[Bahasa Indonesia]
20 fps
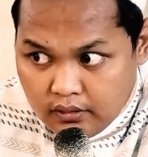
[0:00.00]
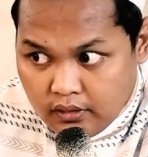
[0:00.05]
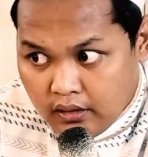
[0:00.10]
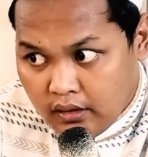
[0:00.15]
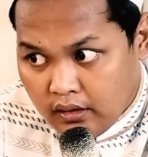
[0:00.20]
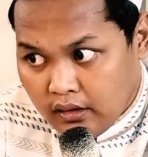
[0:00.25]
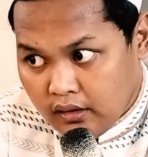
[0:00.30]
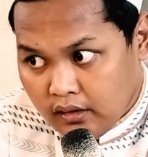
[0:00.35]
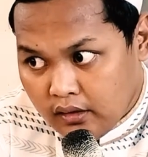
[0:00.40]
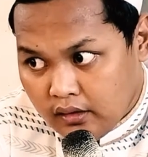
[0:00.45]
Ya.
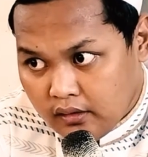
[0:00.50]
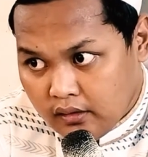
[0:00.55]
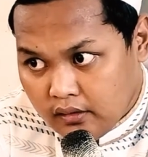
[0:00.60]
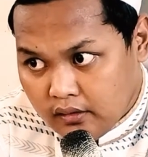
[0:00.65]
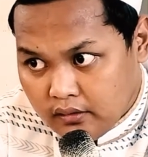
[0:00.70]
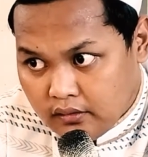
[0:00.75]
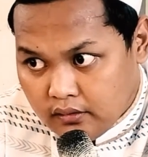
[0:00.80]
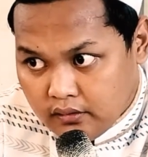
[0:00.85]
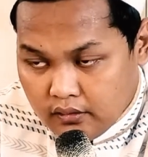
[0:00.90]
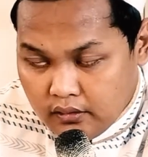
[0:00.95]

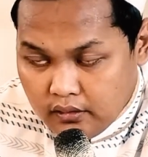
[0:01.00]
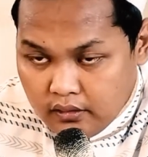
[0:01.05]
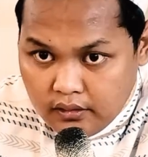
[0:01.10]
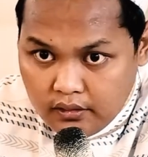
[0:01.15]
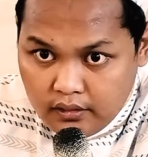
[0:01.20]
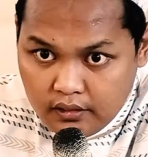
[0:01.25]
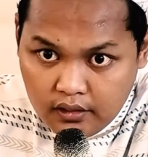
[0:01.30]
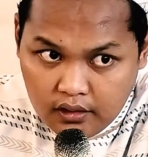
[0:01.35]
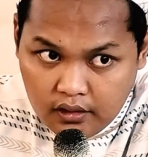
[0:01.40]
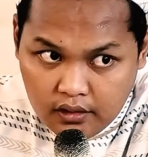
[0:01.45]

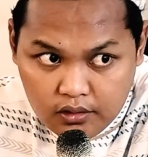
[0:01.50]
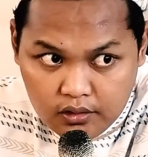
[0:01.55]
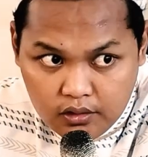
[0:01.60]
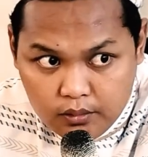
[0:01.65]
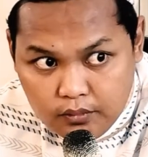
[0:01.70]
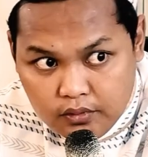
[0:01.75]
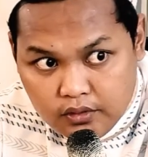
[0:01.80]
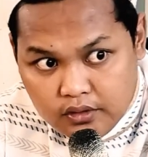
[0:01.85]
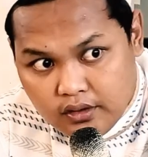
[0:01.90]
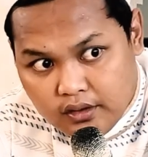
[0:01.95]
Jangan
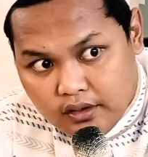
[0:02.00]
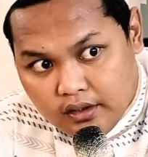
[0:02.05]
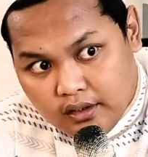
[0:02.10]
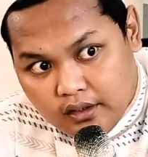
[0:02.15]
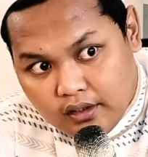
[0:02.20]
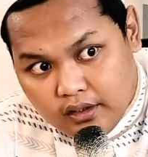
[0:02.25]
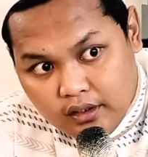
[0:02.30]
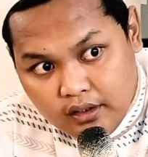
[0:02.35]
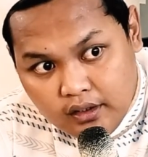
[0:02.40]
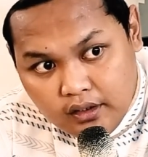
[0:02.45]
ngomong
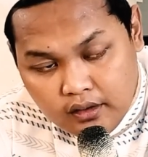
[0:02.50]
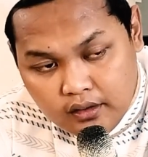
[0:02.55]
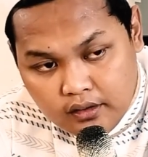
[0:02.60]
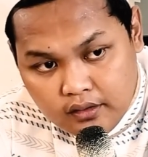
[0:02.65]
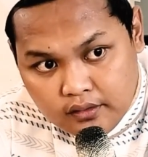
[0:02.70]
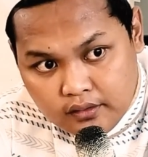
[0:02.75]
sendiri.